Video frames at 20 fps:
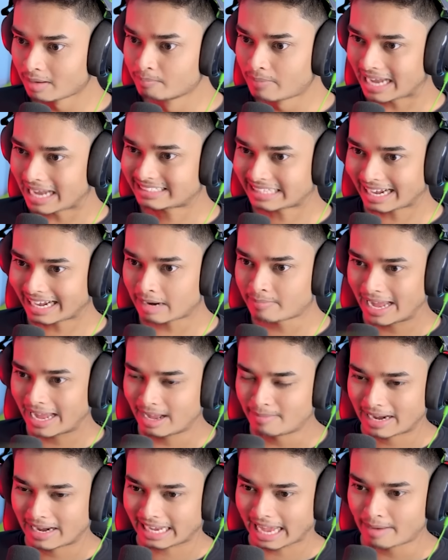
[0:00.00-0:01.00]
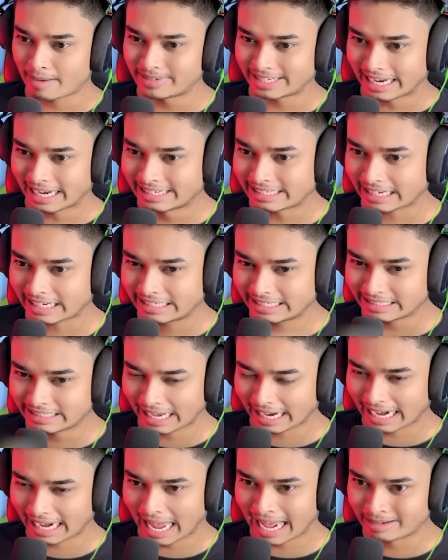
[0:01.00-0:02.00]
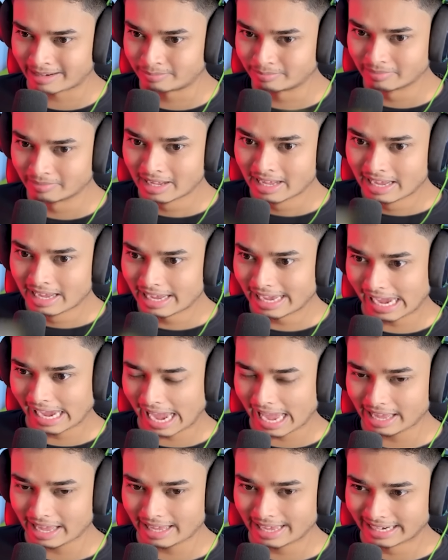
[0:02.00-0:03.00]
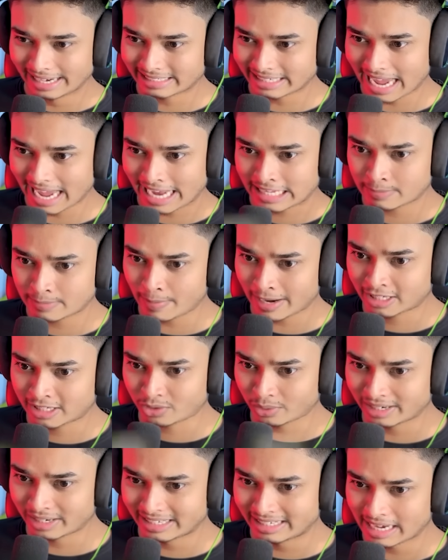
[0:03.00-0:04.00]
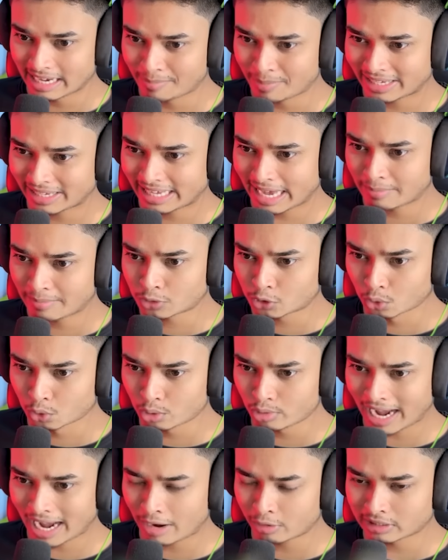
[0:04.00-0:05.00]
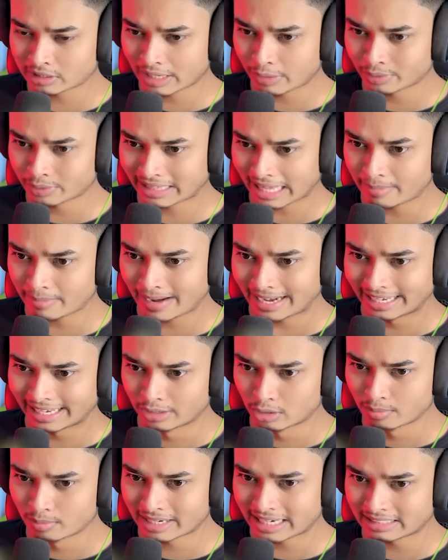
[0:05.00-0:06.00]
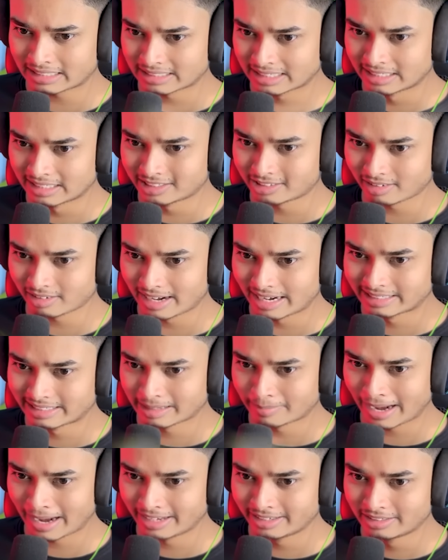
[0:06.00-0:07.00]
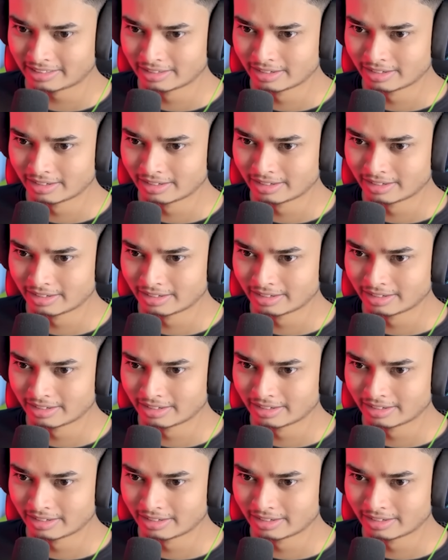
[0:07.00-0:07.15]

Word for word: ভাই ভাই আমি এটা দেখলাম এটা এক্সপেক্ট করিনি আমি গেম শুরু না হতে হতেই ভাই চলে ভাই